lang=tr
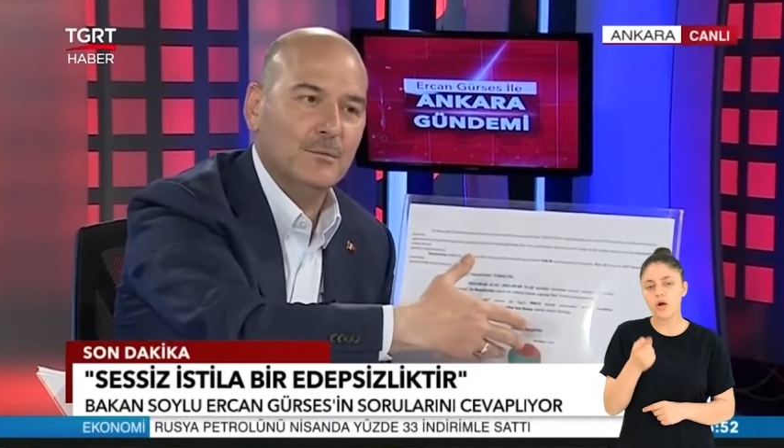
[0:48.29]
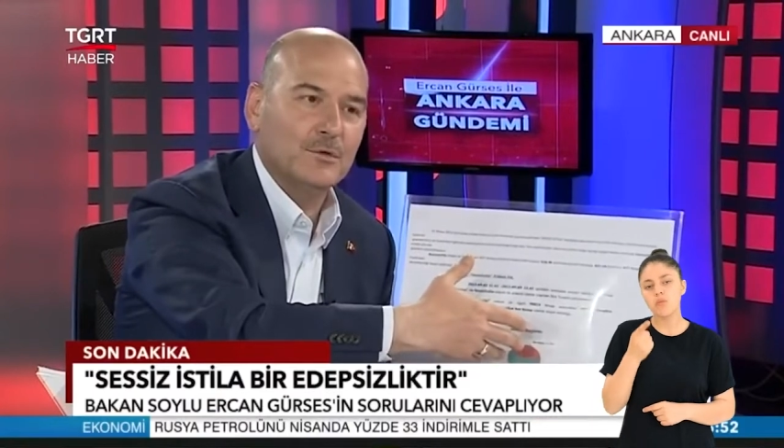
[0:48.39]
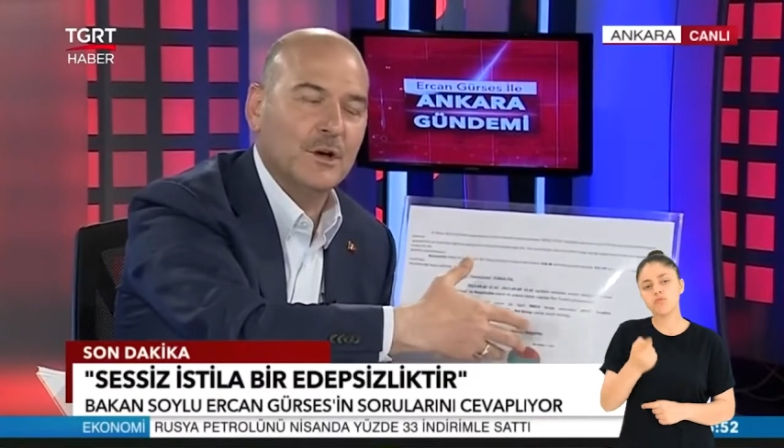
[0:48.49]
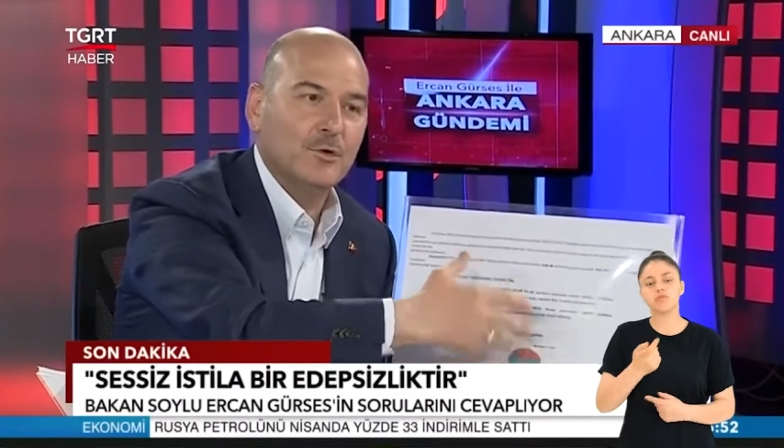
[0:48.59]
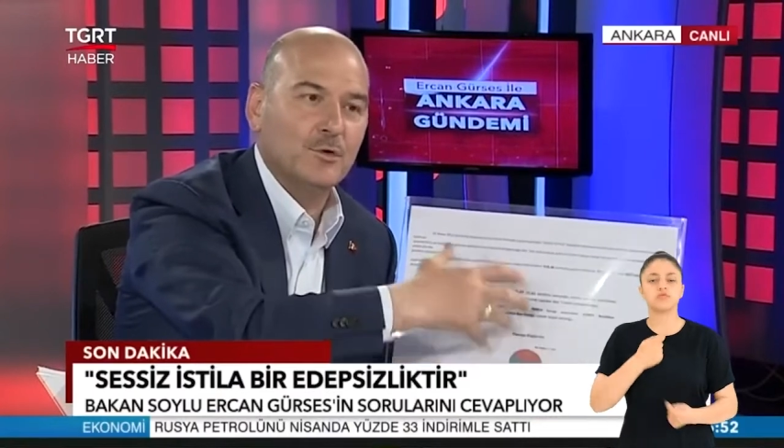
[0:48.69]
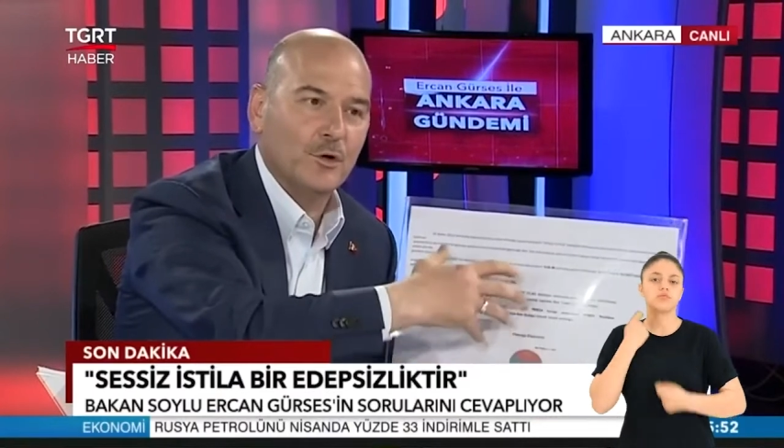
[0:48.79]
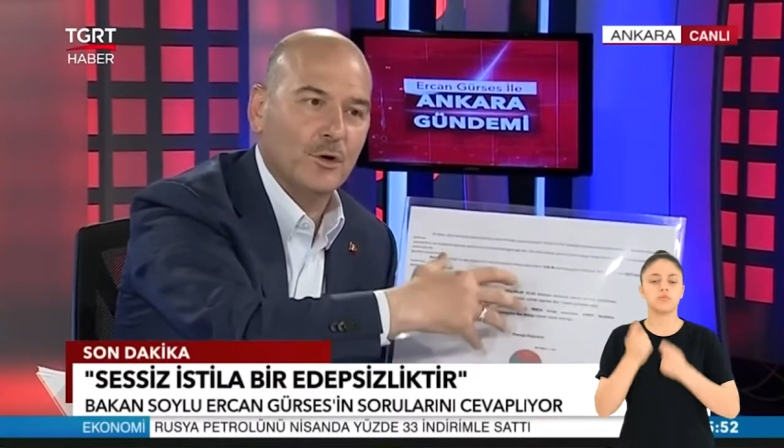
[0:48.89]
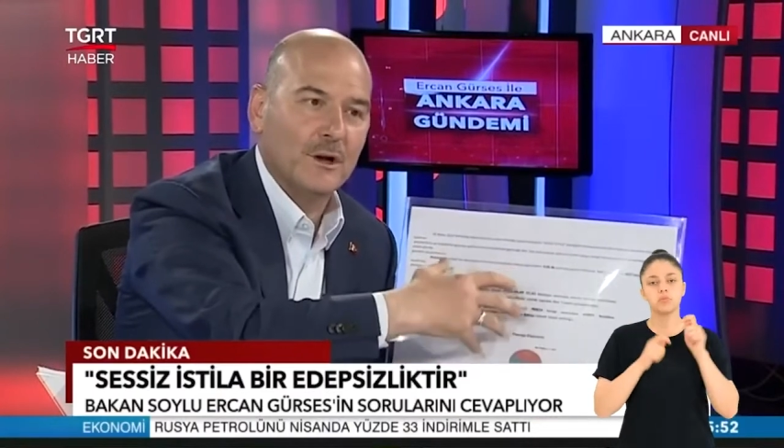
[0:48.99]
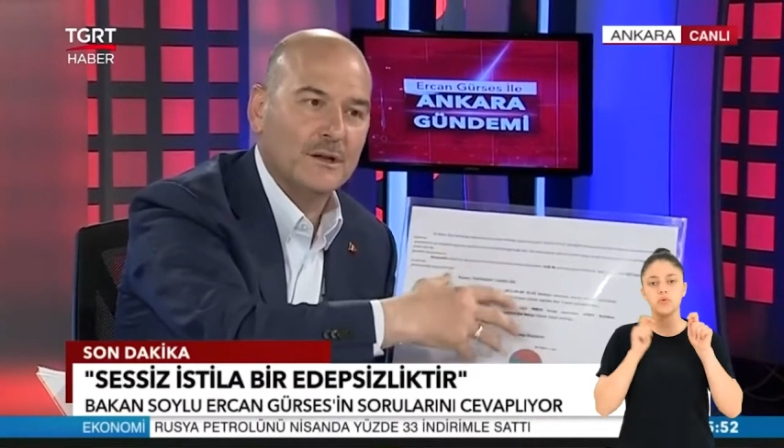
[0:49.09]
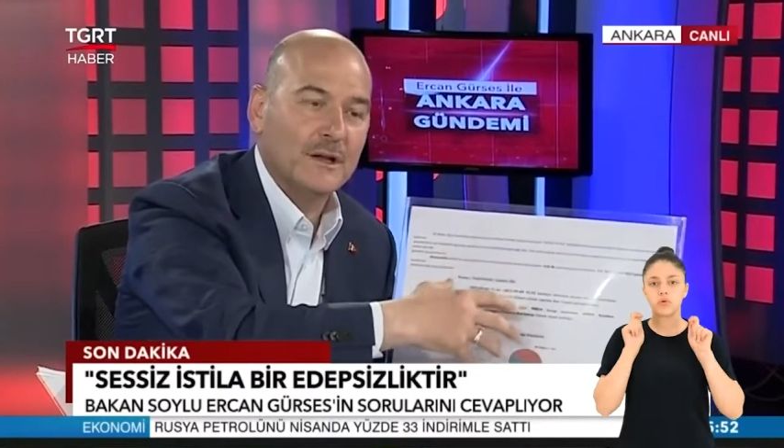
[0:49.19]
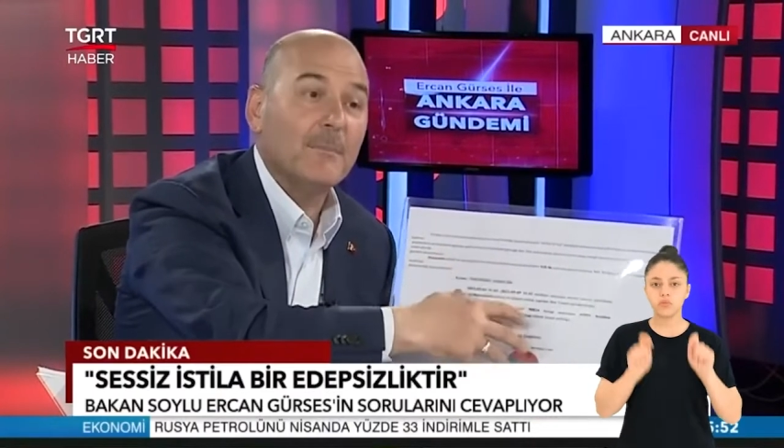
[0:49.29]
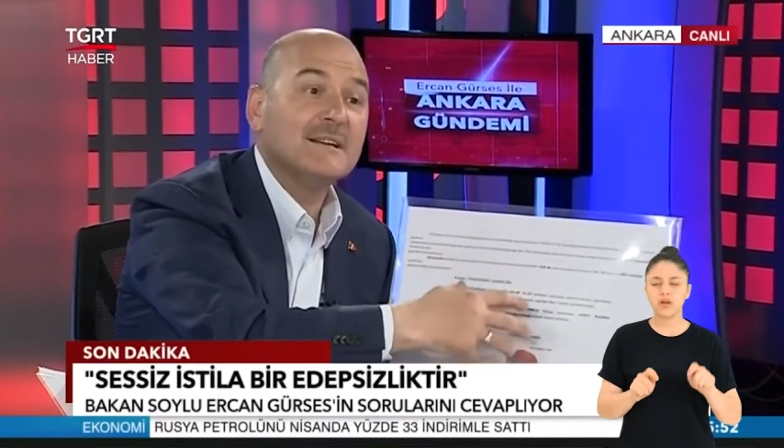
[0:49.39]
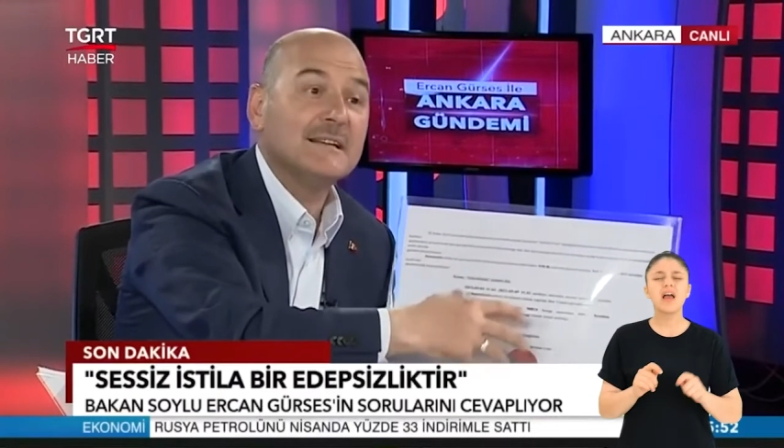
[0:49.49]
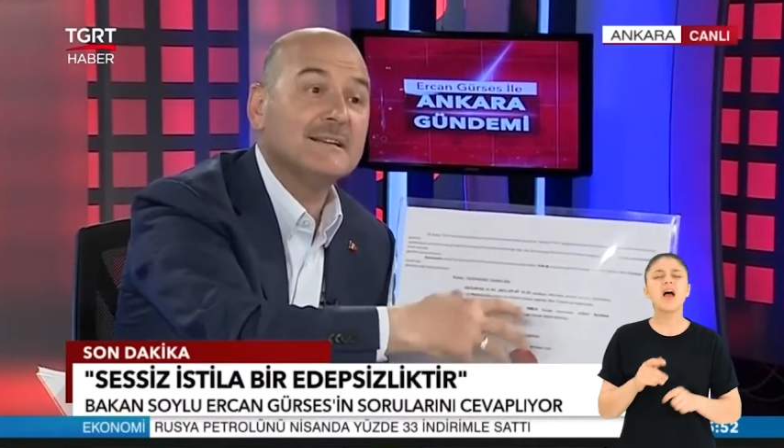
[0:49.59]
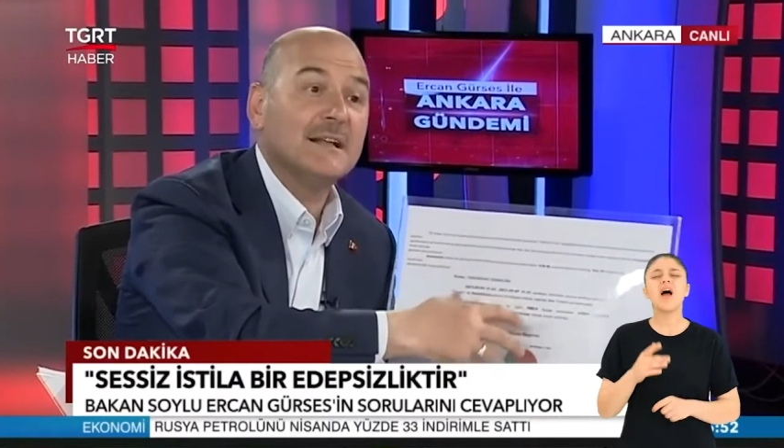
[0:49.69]
buradan yürüyorlar. Yapmak
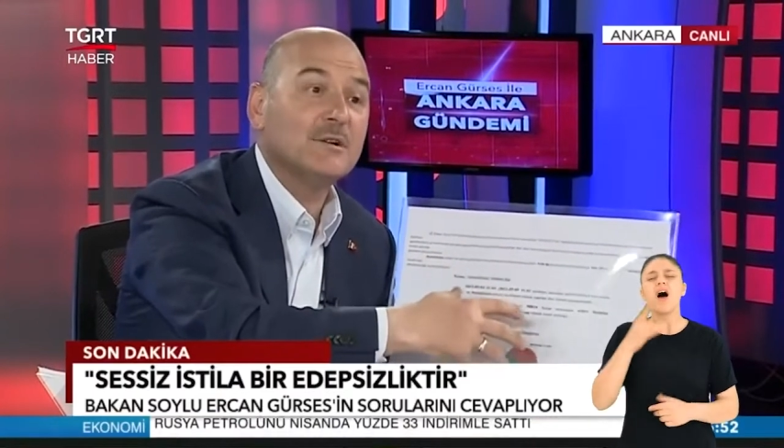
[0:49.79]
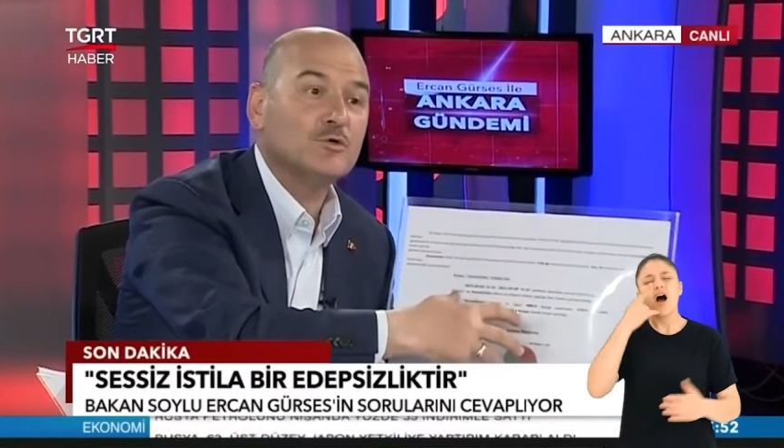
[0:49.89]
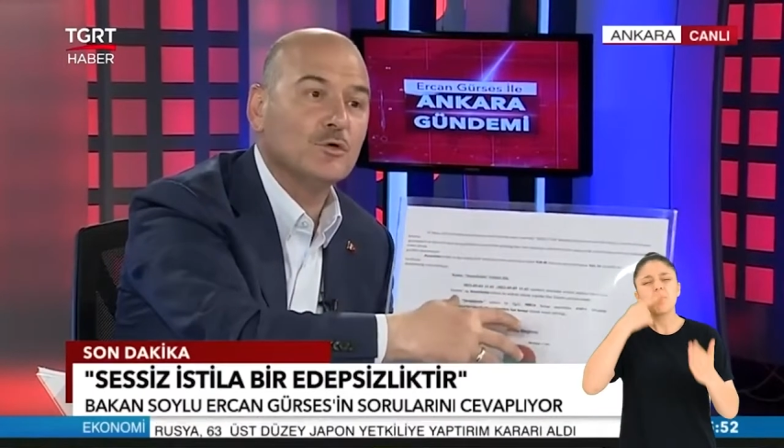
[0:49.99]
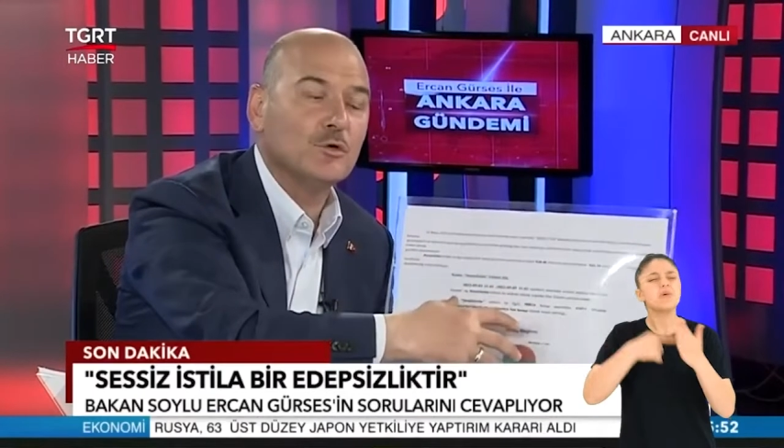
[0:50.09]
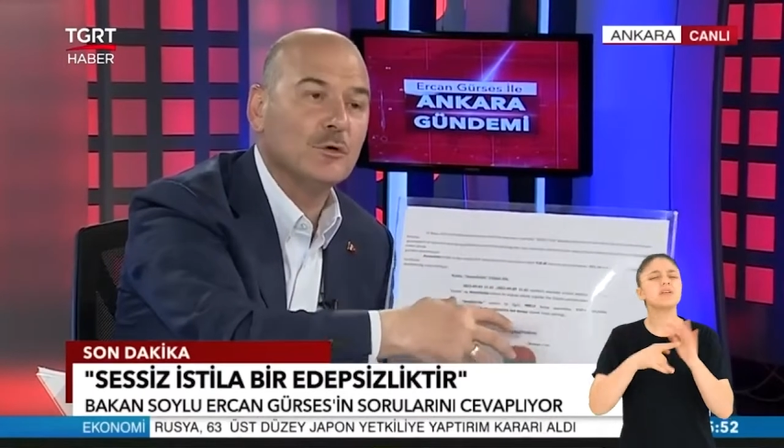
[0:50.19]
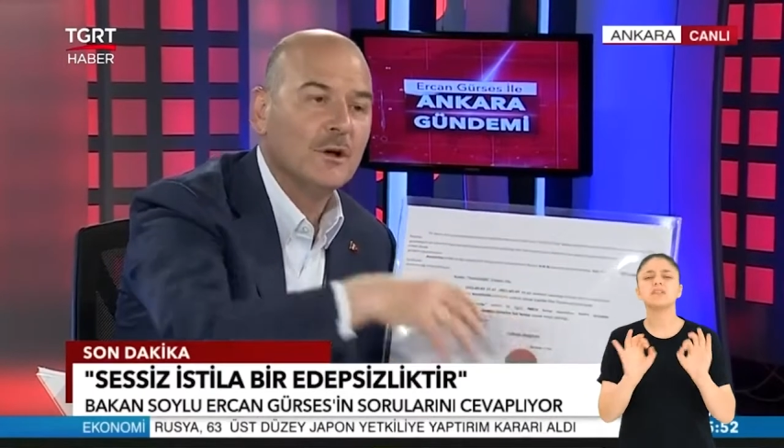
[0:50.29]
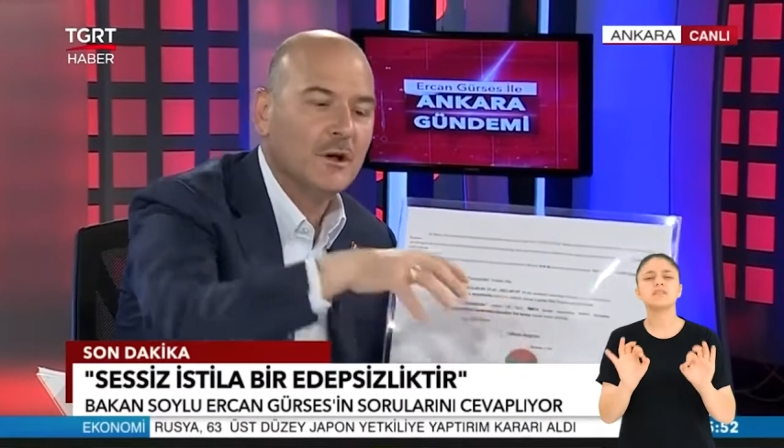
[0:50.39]
istedikleri şu.